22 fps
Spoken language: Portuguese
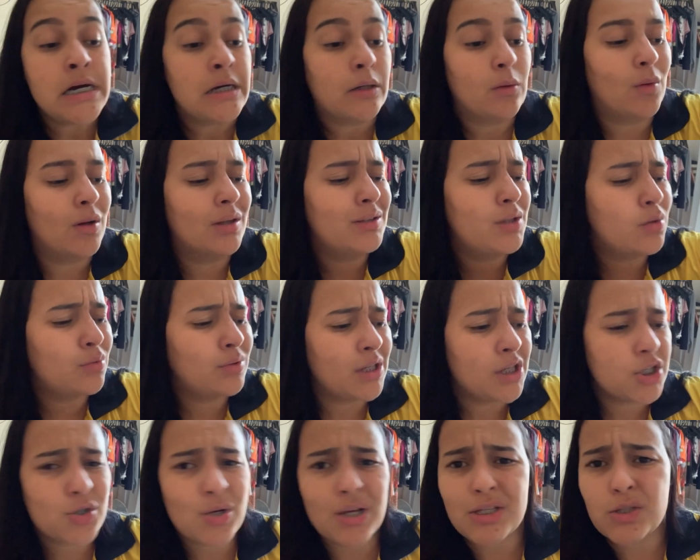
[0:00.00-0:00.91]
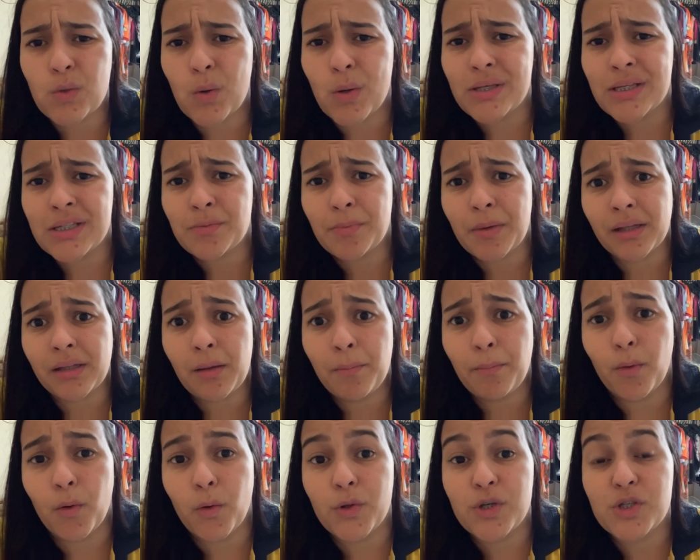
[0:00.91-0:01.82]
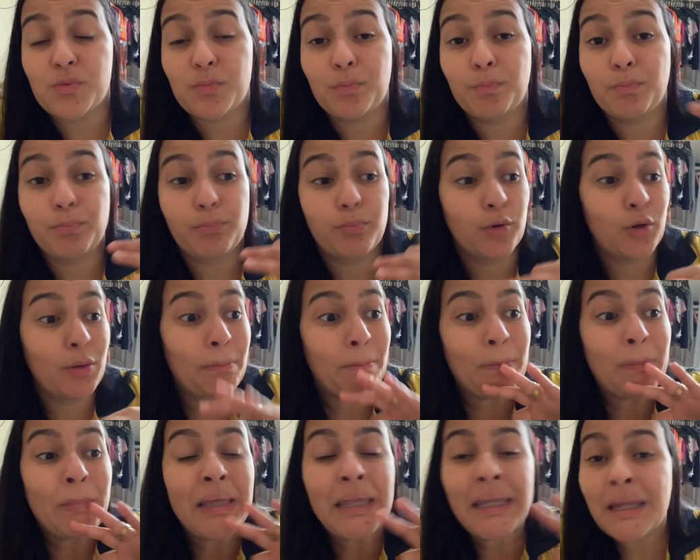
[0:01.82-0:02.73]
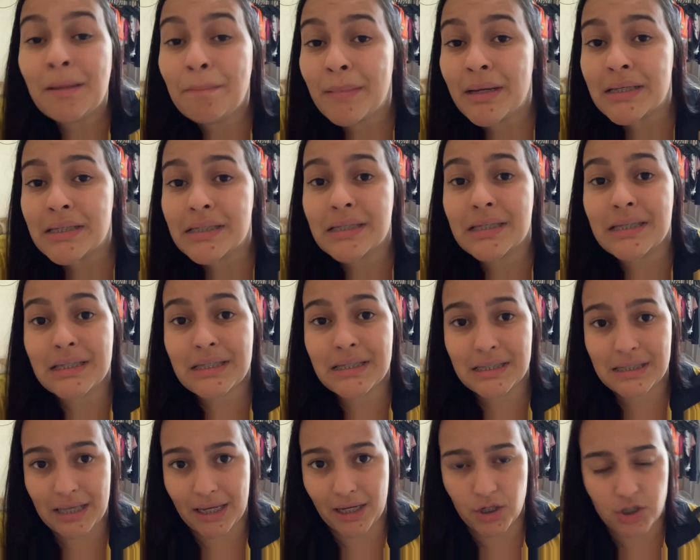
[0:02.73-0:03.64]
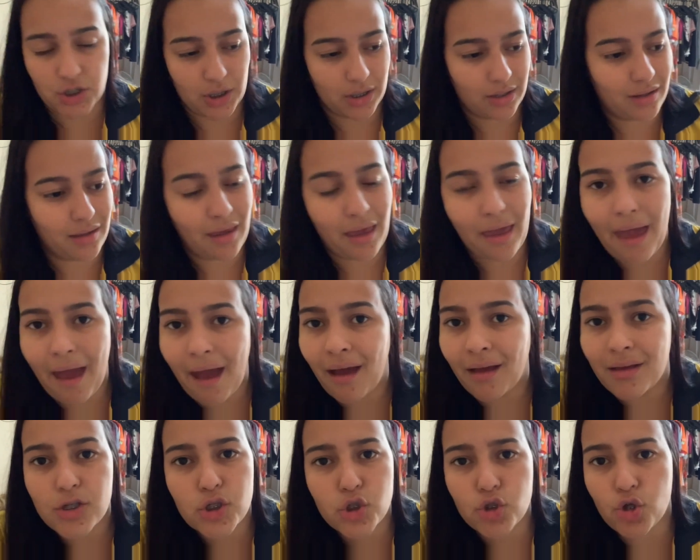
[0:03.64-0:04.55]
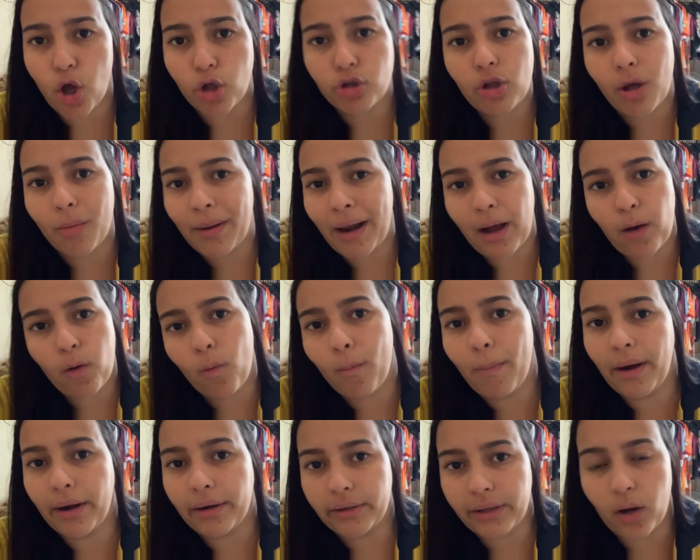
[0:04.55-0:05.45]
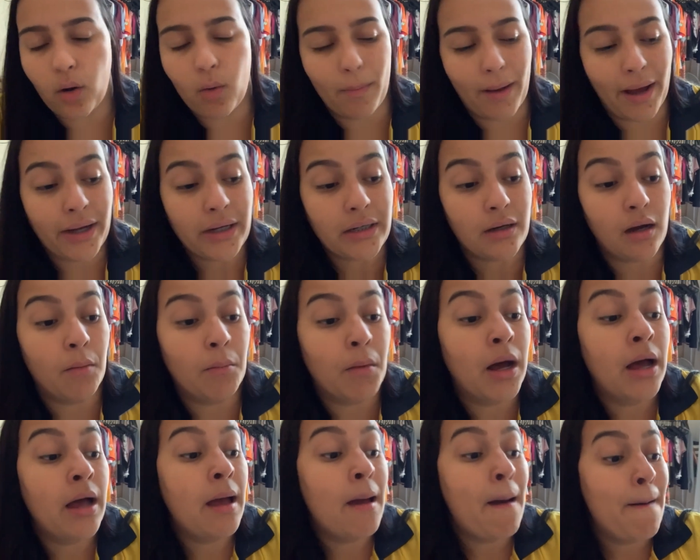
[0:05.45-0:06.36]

quando eu deixo as coisas para depois, por mínimas que seja, que é só dobrar a coberta e arrumar a cama,